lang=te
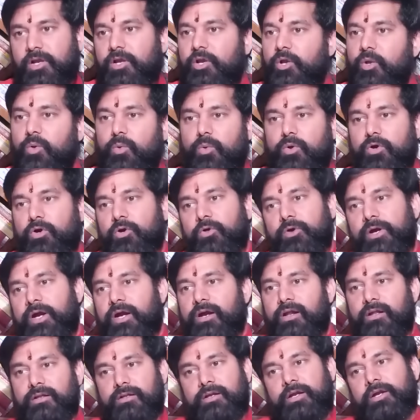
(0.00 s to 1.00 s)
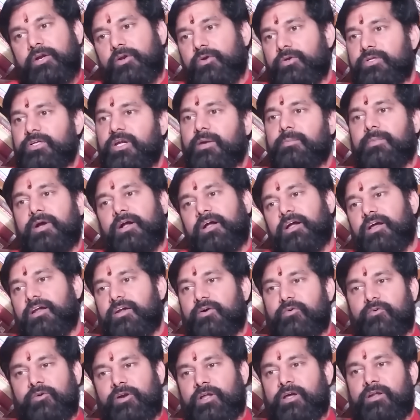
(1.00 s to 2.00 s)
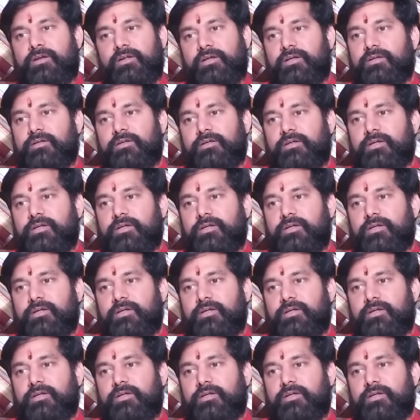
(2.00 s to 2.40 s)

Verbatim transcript: ఇళ్ళు ఒళ్ళు రెండు రెండు క్షేమంగానే ఉండాలి